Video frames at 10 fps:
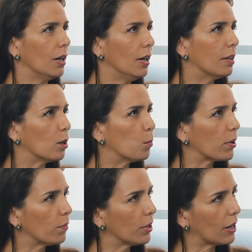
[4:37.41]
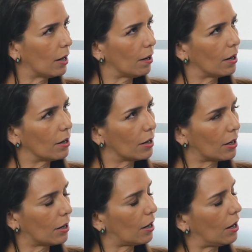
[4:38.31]
Então, para ficar
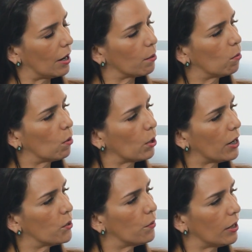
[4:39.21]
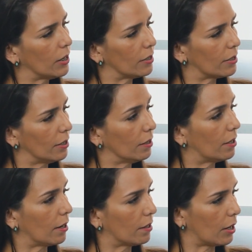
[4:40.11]
claro, qual é a diferença
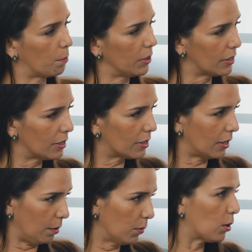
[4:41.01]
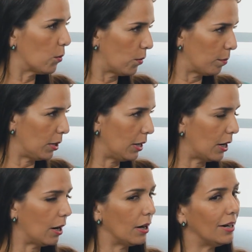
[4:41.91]
entre a terapia sistêmica ou
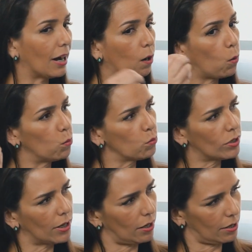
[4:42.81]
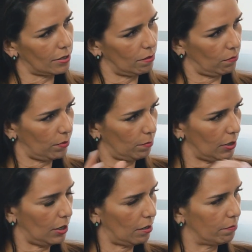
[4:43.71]
familiar e a constelação
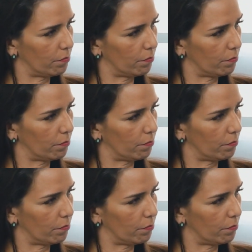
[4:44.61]
familiar?